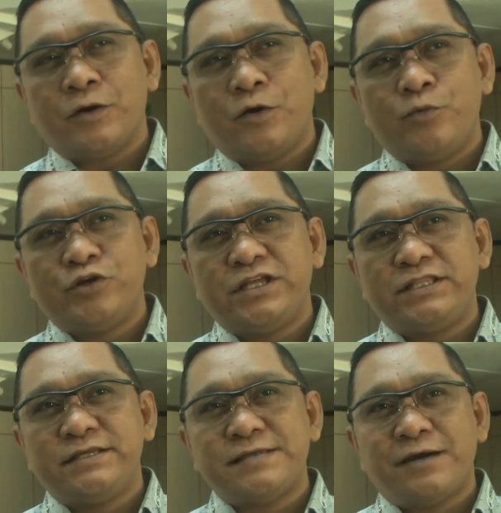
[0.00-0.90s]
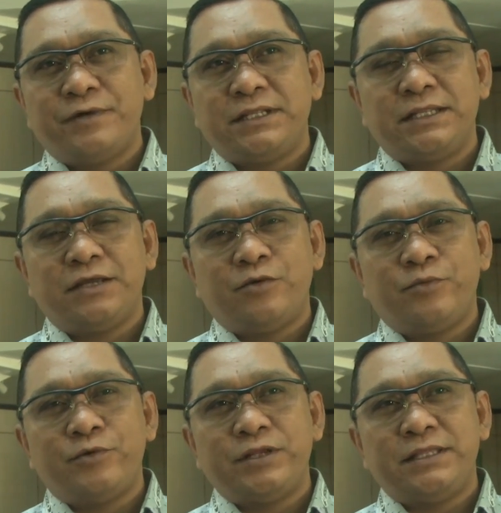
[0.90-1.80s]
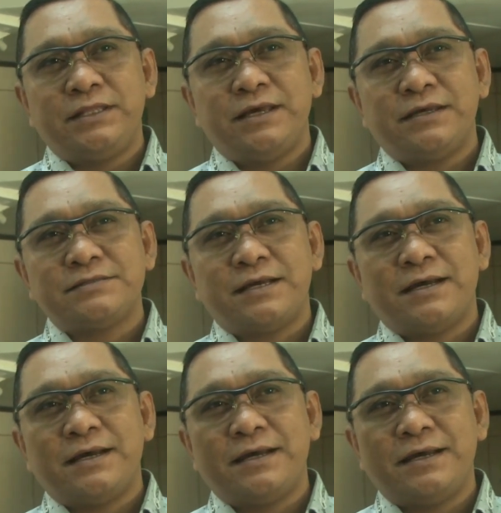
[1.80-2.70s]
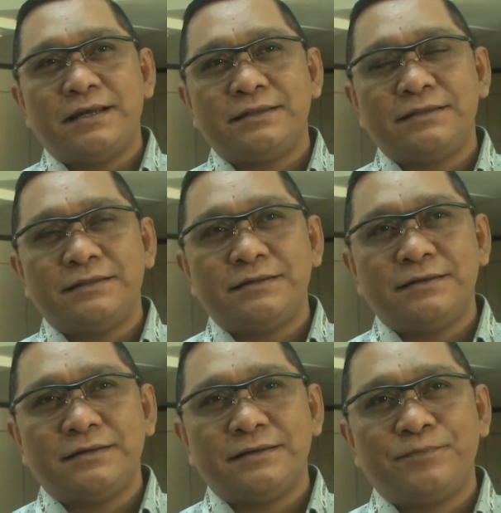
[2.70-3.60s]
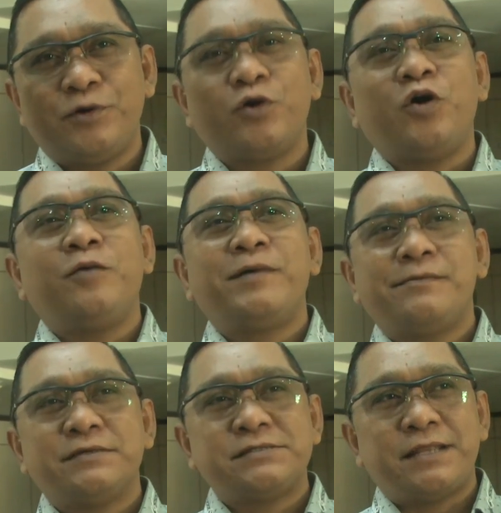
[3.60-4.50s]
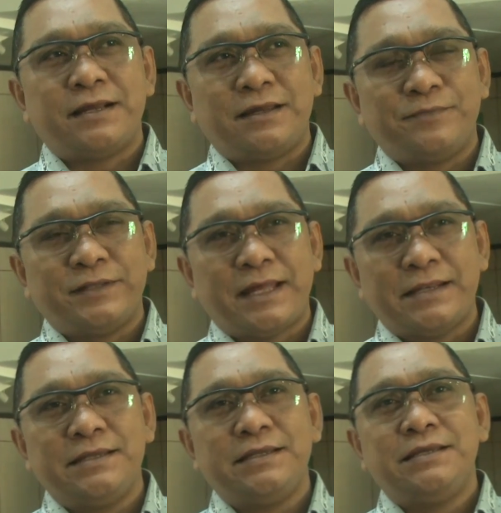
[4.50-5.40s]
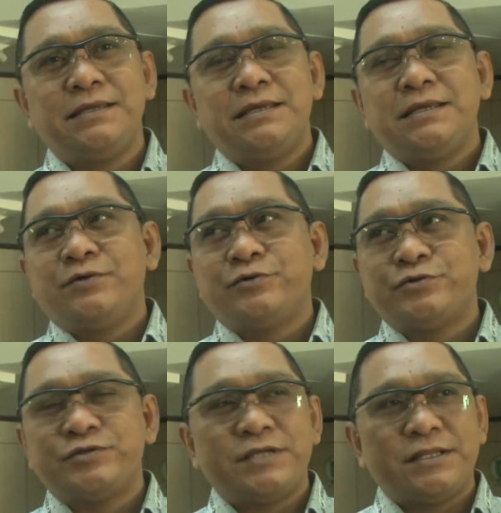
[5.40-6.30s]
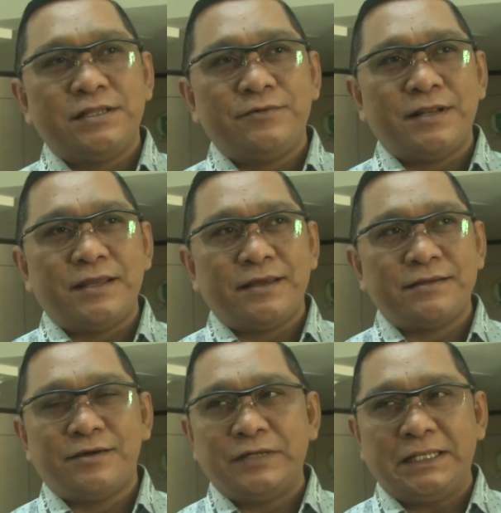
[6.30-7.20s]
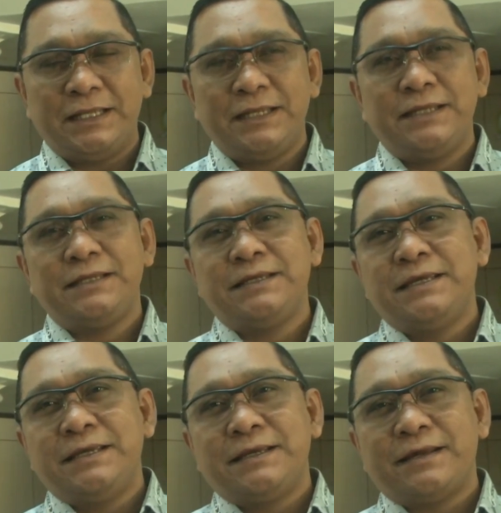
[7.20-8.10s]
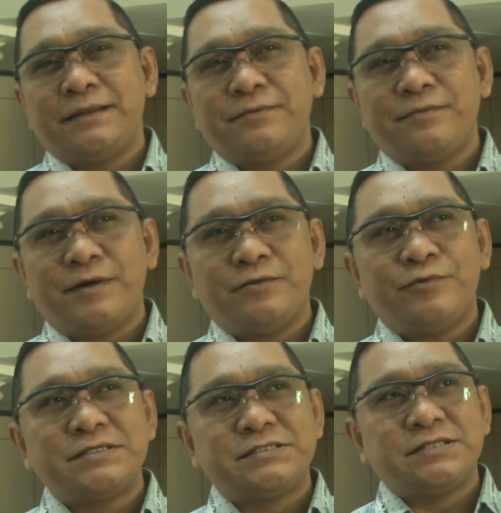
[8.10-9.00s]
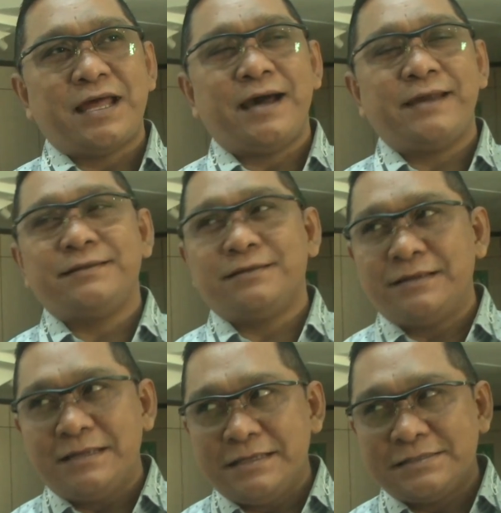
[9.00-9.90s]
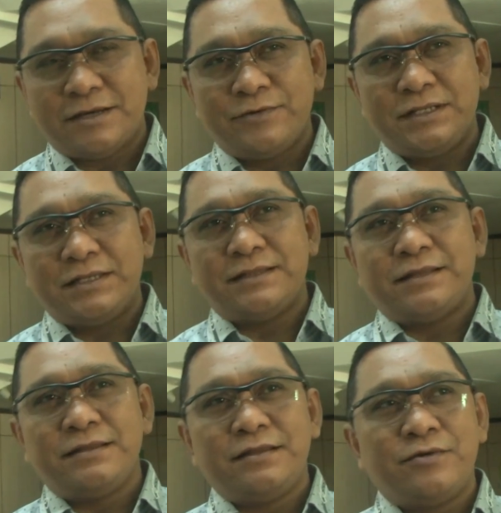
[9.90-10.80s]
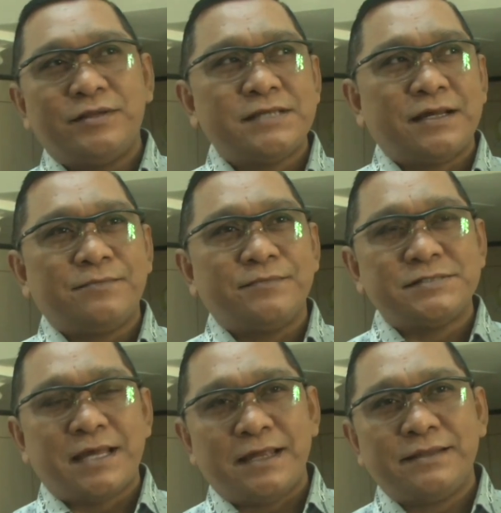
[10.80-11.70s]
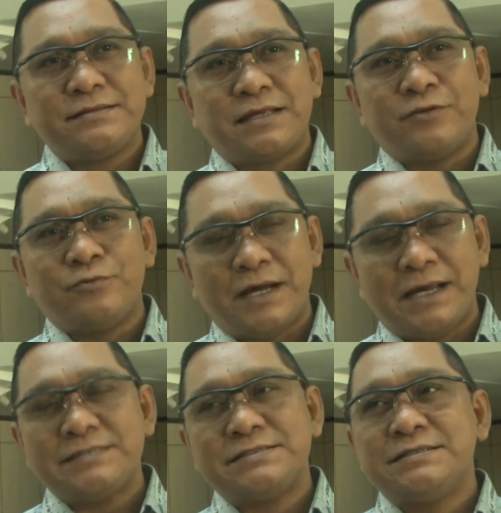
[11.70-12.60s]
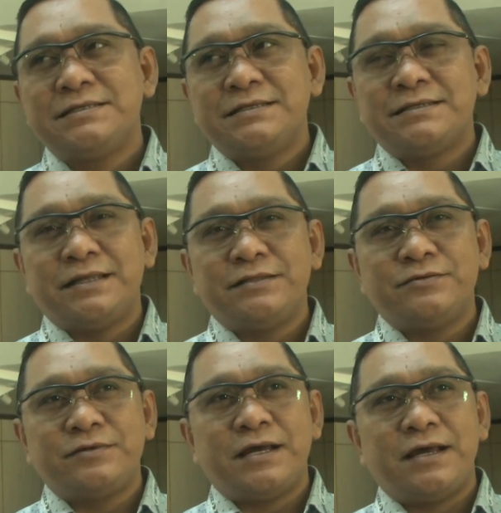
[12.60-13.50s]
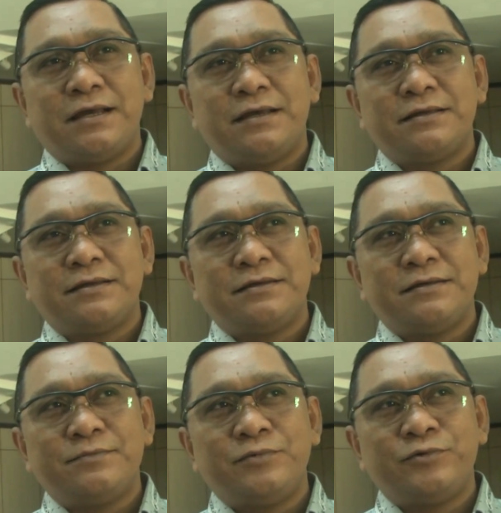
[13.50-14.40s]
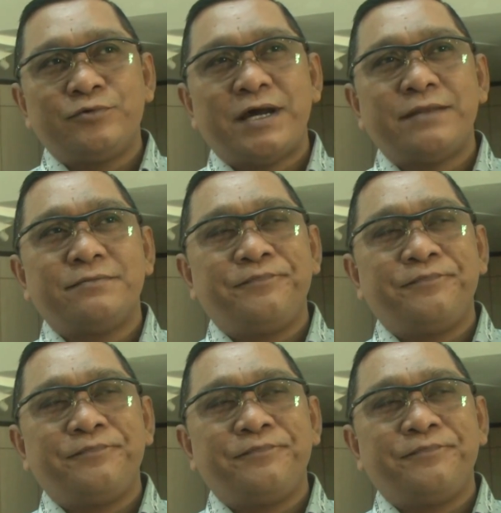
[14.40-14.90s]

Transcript: komoditi sawit ini komoditi yang sangat eh, pokok bagi masyarakat petani khususnya di wilayah Riau ini karena memang luas lahan sawit kita di Riau ini sangat besar, sangat luas dan juga uh, kebutuhan